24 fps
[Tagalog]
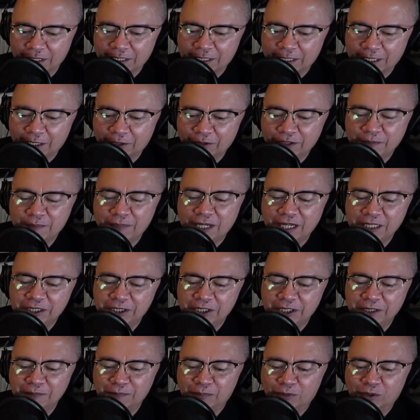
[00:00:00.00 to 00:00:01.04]
Now,
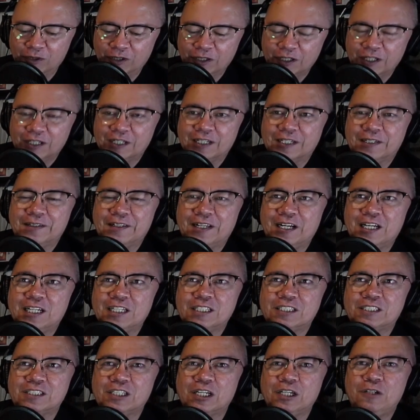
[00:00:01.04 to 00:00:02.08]
imagine mo,
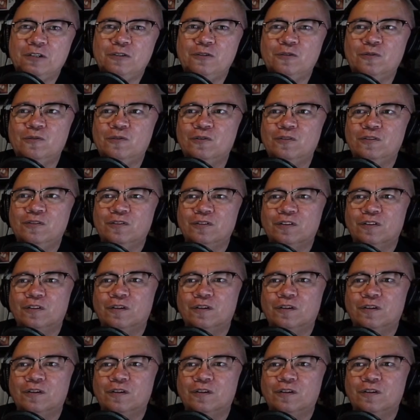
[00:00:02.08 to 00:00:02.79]
nasa iyo